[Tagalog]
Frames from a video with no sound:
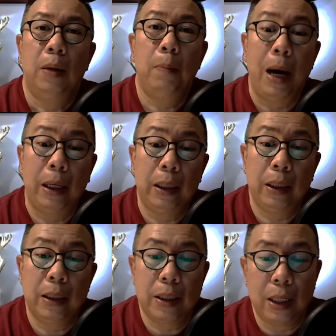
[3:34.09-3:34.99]

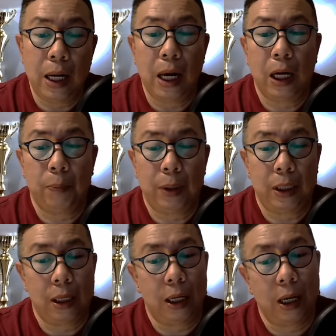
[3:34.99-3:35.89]
Bali sila ang
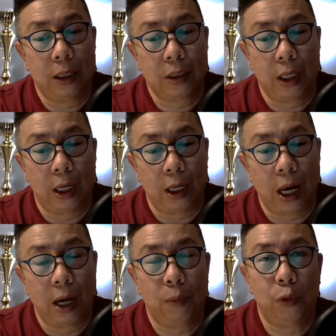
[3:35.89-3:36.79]
pinahilan sa ilang
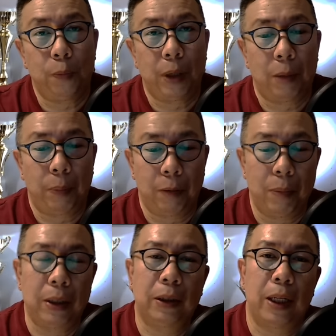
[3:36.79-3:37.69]
amo para
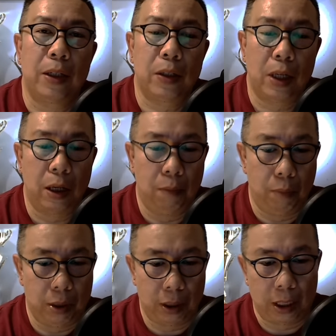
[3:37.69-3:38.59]
pagbantay sa
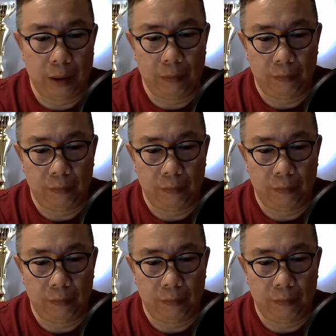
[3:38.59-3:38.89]
basakan.